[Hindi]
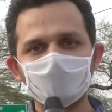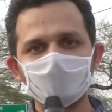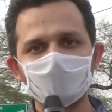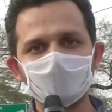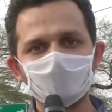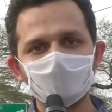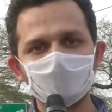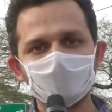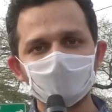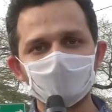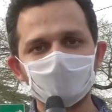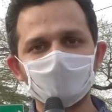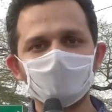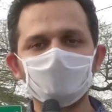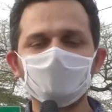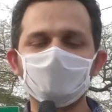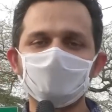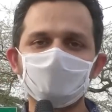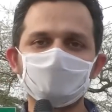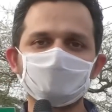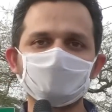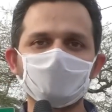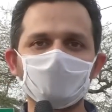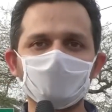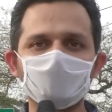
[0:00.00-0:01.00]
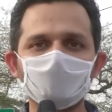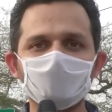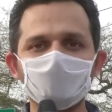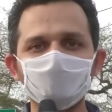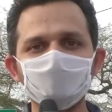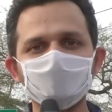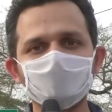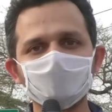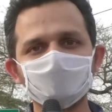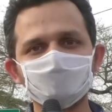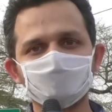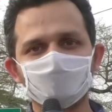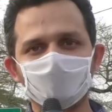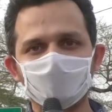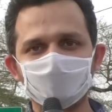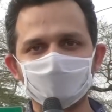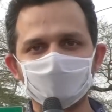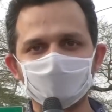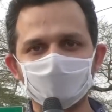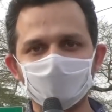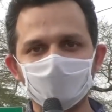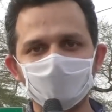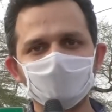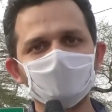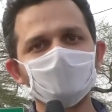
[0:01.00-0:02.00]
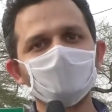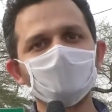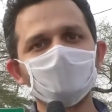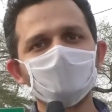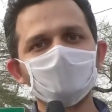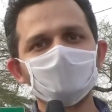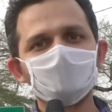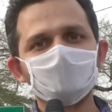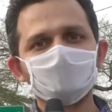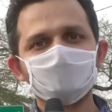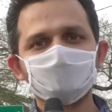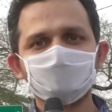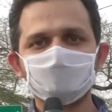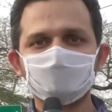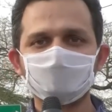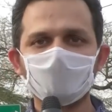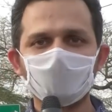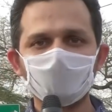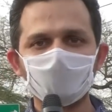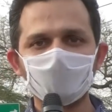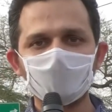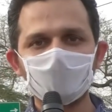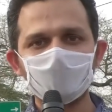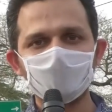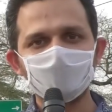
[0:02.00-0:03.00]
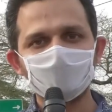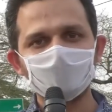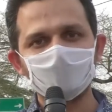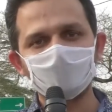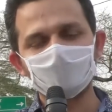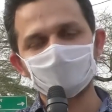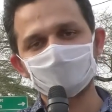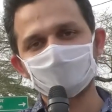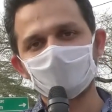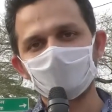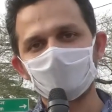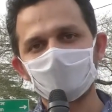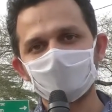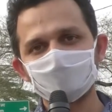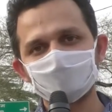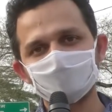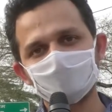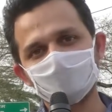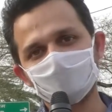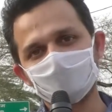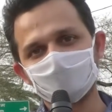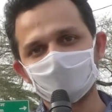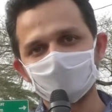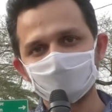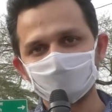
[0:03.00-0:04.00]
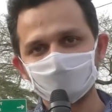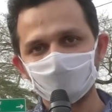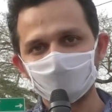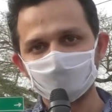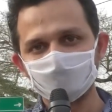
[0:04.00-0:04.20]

में रह रहे हैं इस कारण अभी तक सुरक्षित है झावा लाइव के लिए थानला से रितेश